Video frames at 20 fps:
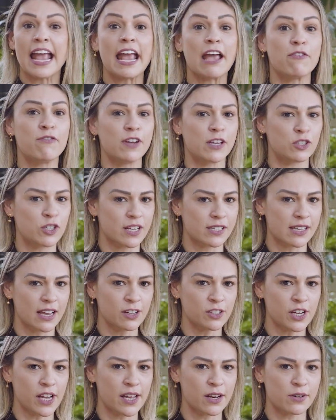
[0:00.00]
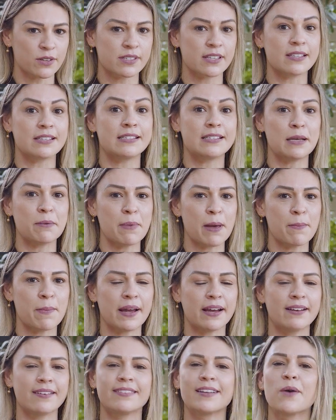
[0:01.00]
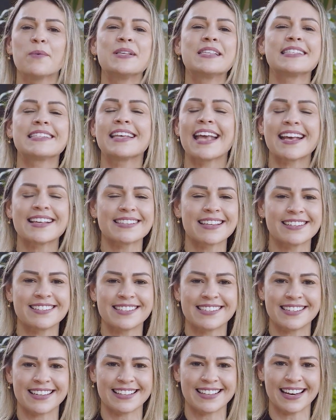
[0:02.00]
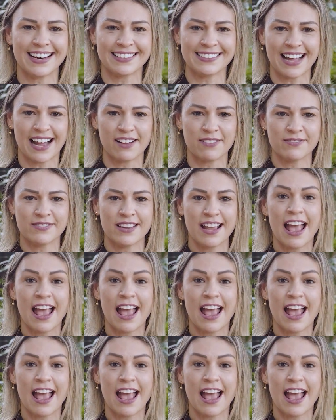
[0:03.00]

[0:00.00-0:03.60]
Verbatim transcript: Evite exageros e, se beber, não esqueça de se hidratar.